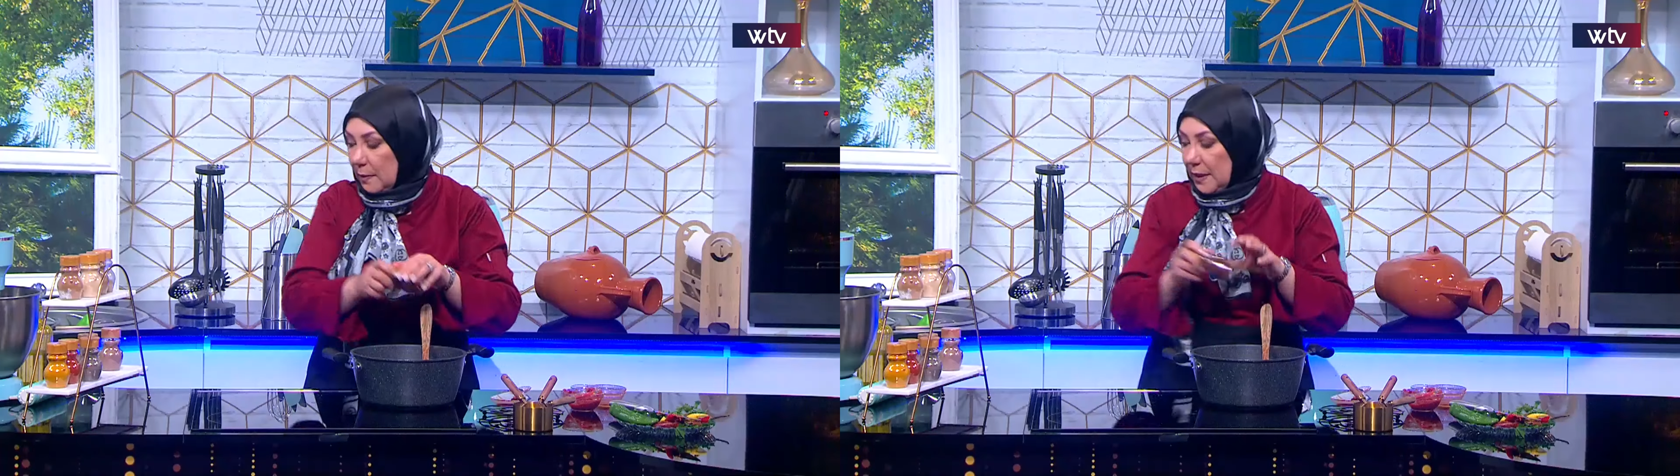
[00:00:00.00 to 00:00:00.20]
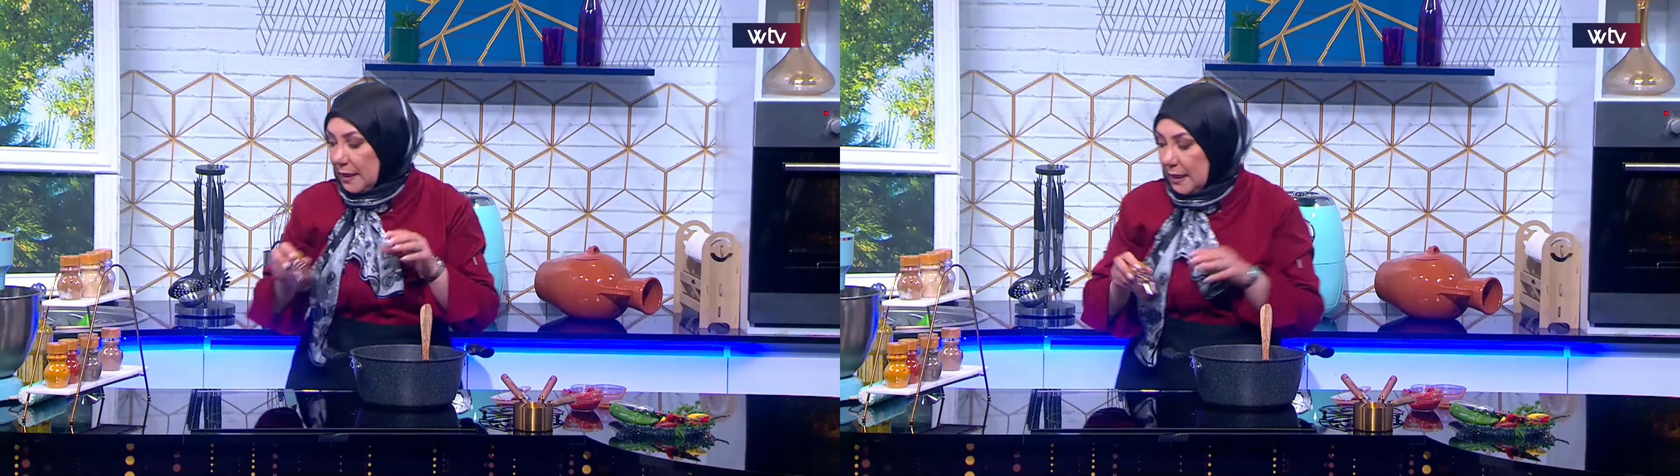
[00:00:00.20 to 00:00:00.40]

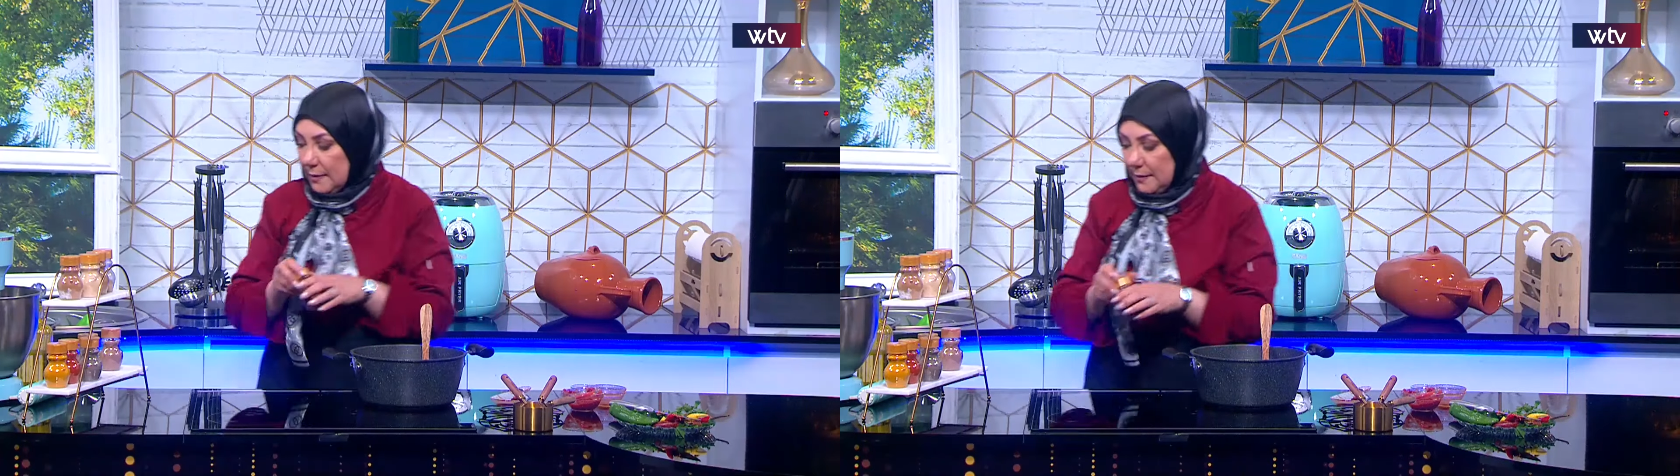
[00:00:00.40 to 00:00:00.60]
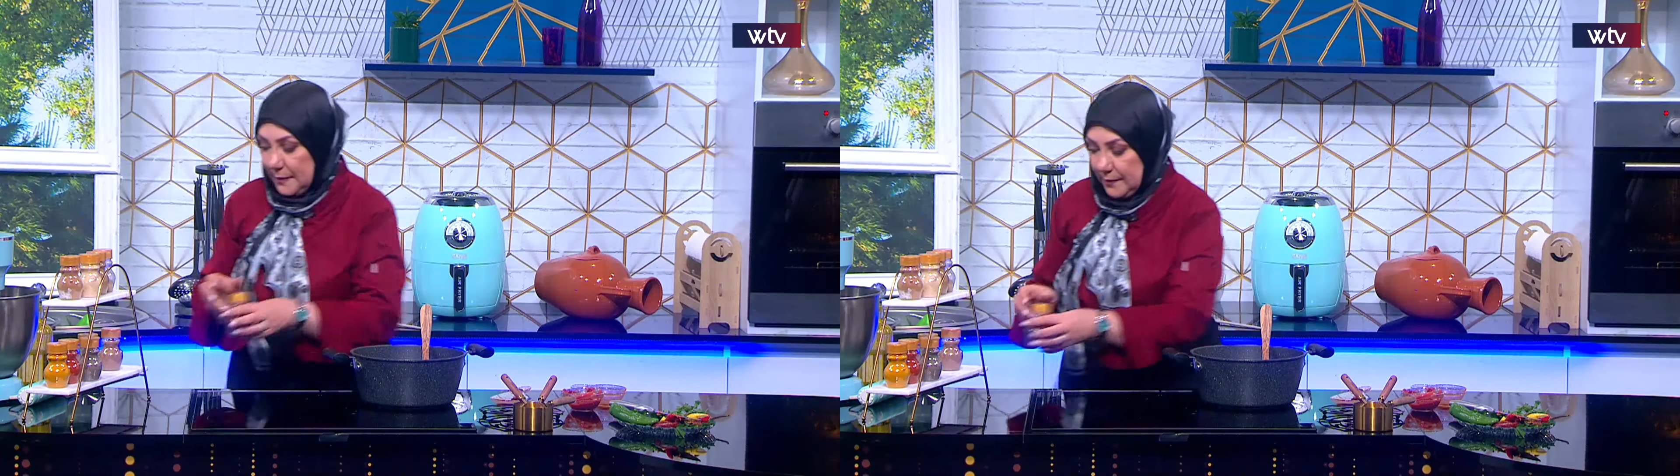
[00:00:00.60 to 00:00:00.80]

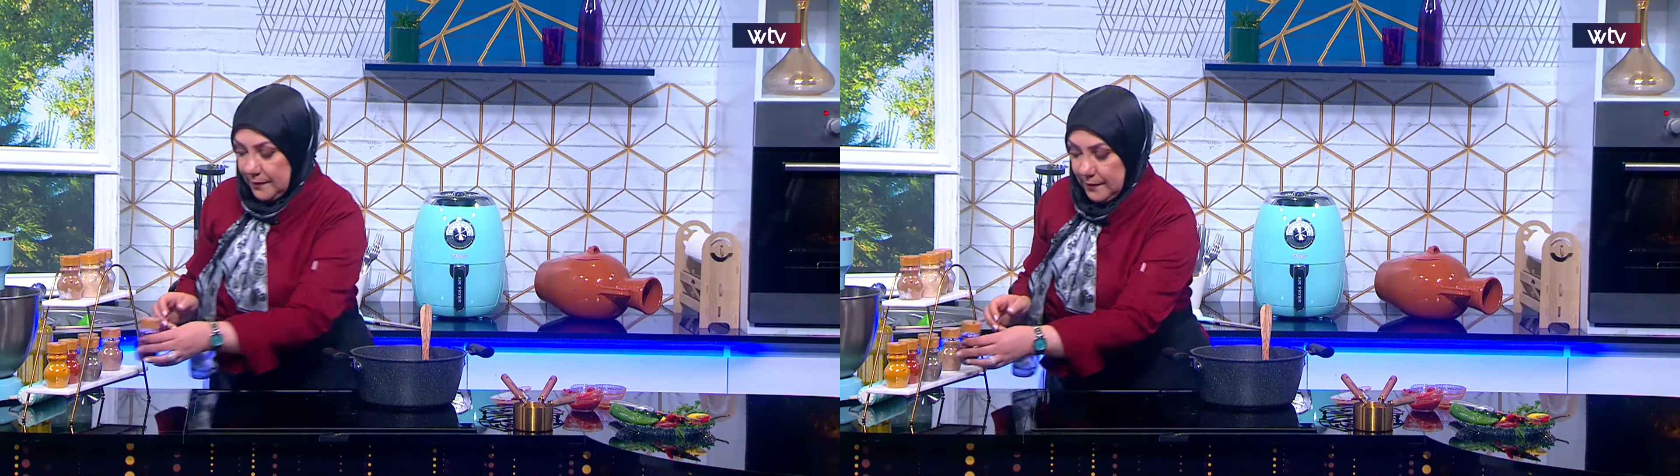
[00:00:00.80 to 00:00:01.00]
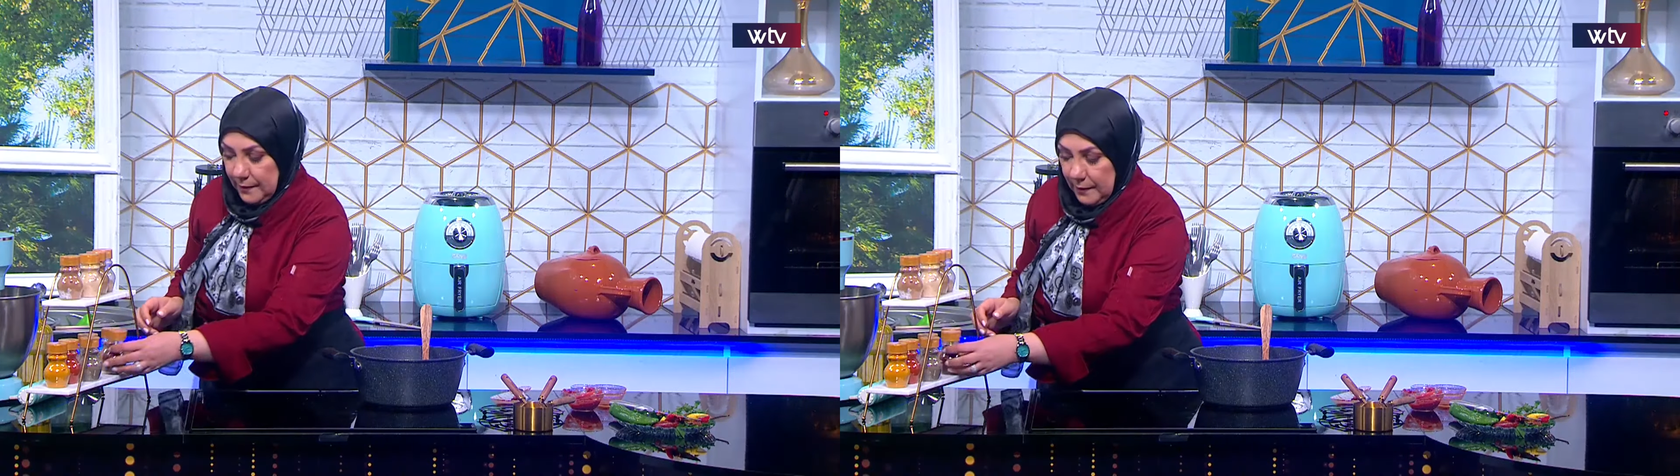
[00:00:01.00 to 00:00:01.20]
البابريكا
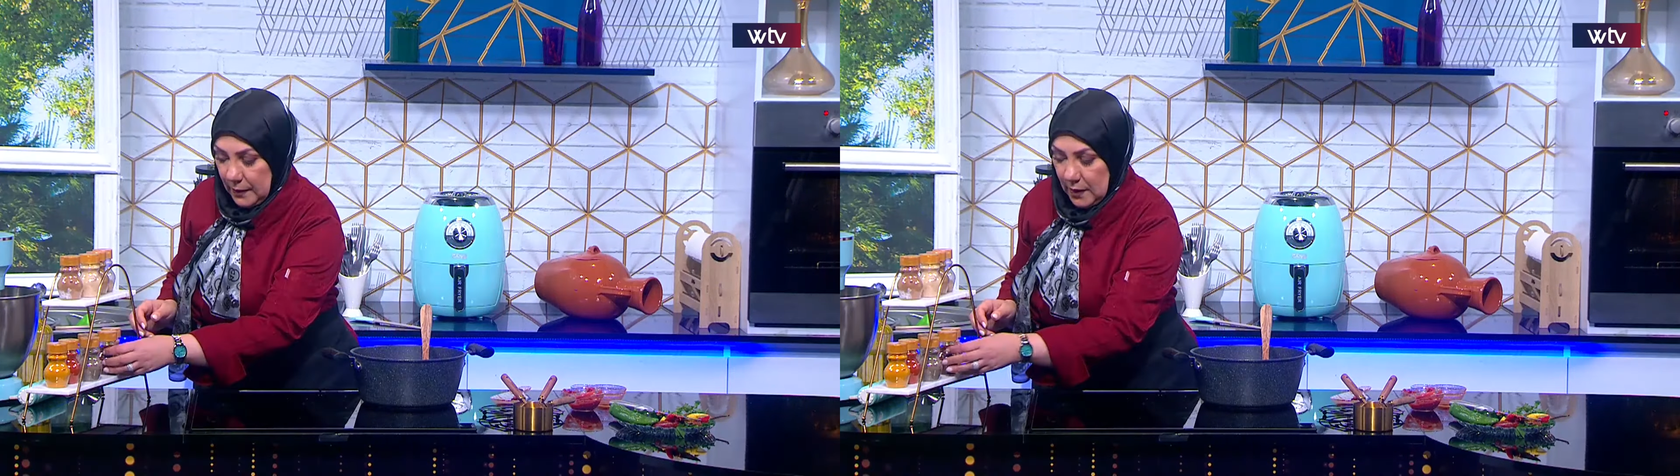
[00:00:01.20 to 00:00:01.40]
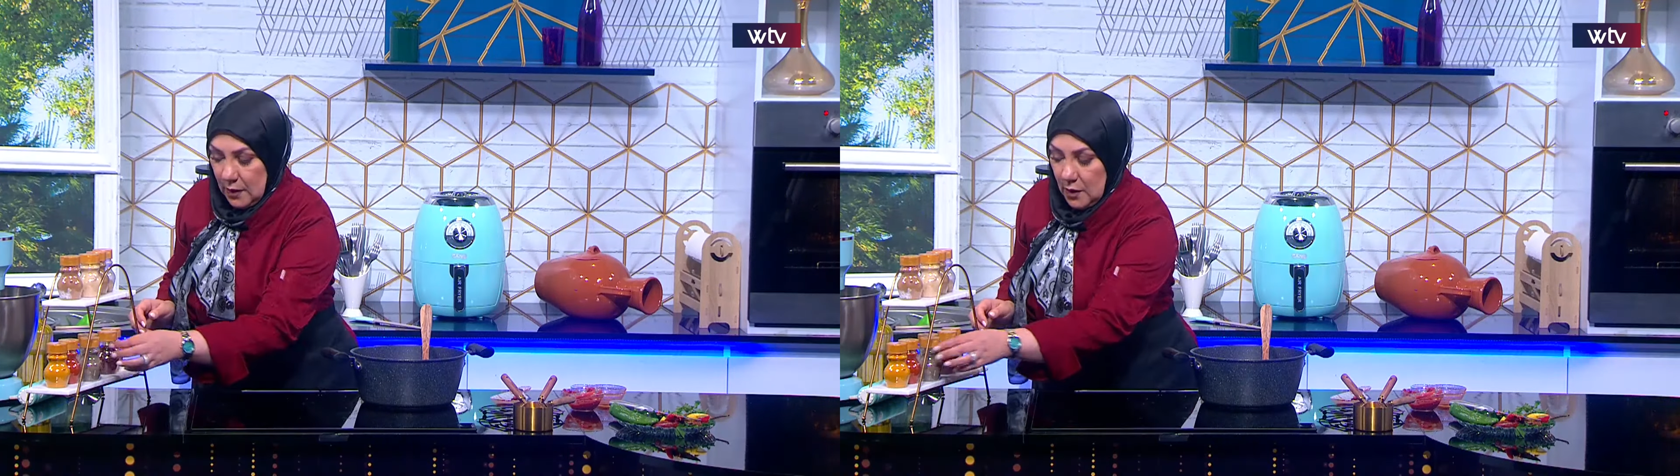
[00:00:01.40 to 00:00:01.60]

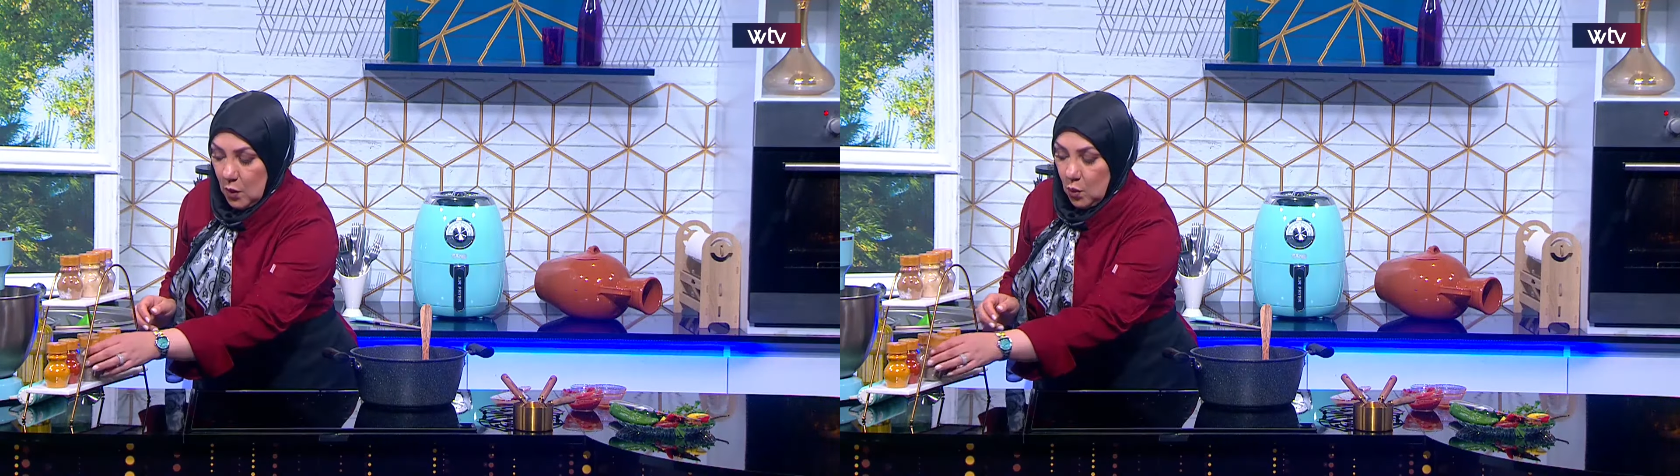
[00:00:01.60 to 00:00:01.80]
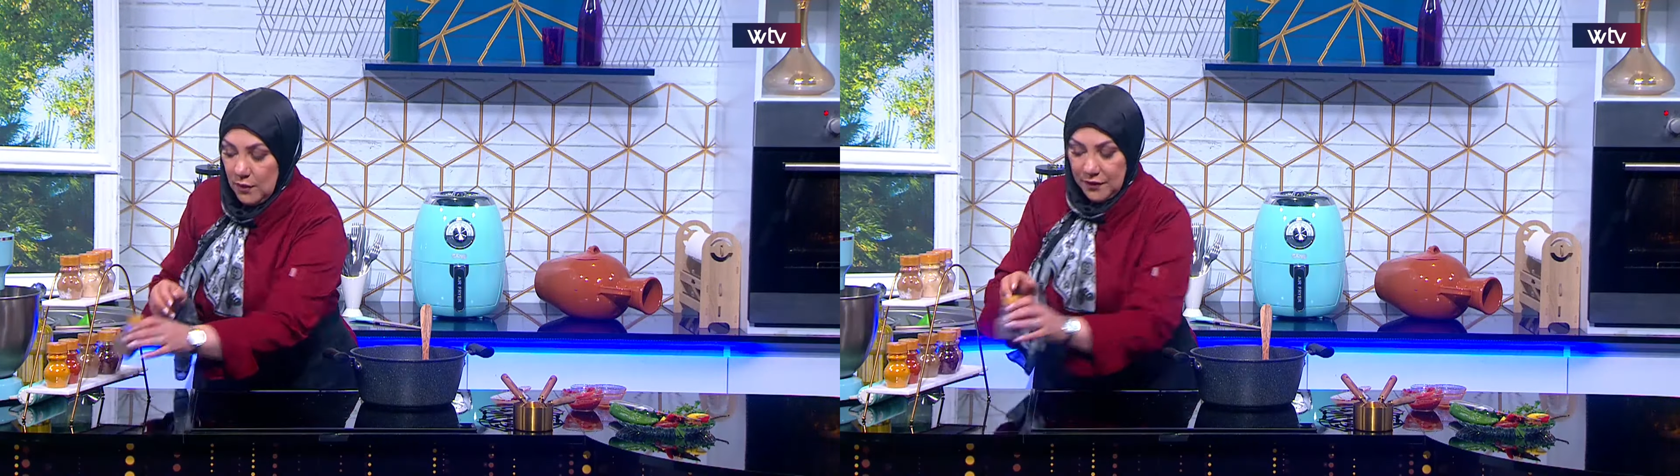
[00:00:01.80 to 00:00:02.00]

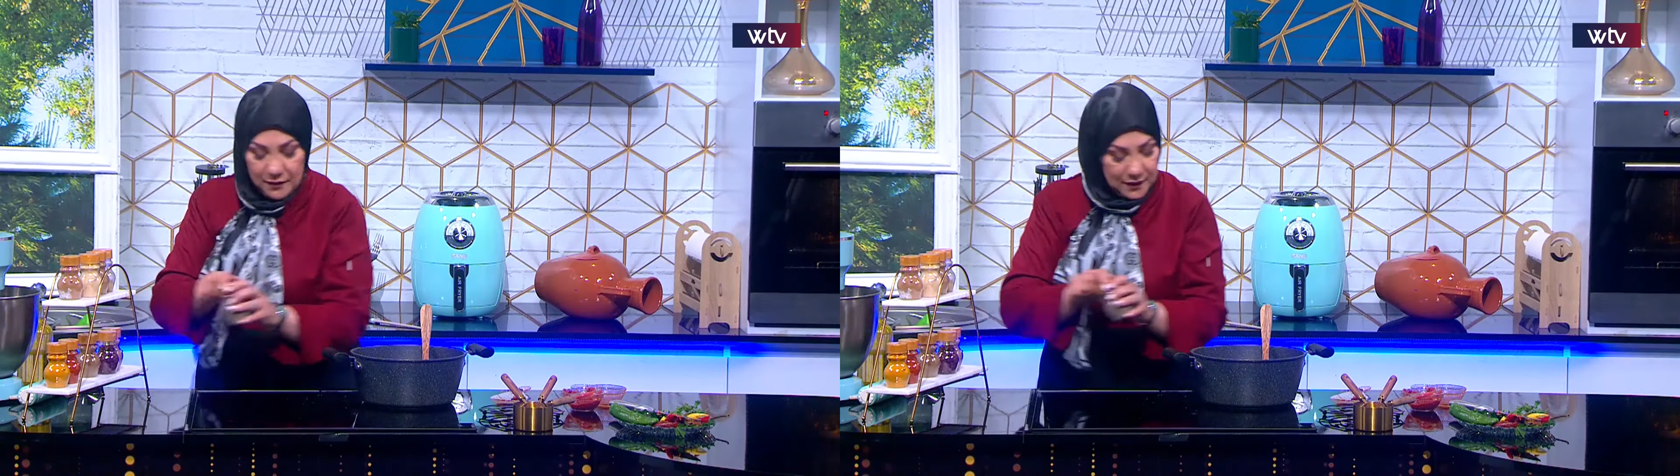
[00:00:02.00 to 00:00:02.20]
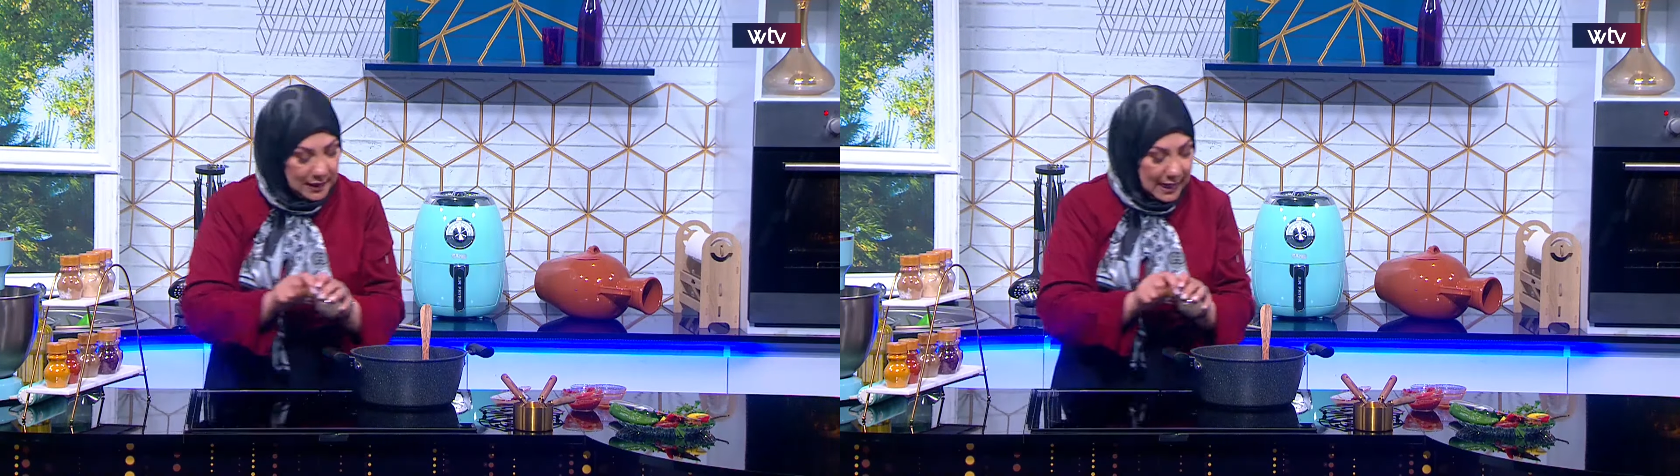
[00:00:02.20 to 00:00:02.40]

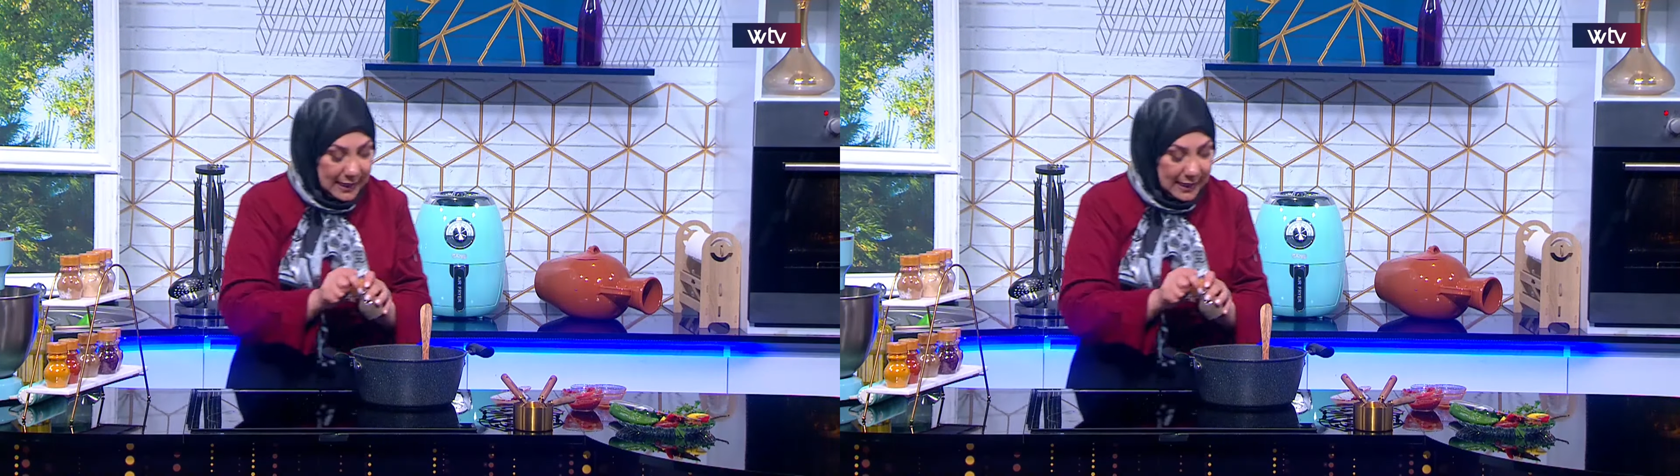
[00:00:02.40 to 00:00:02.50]
والفلفل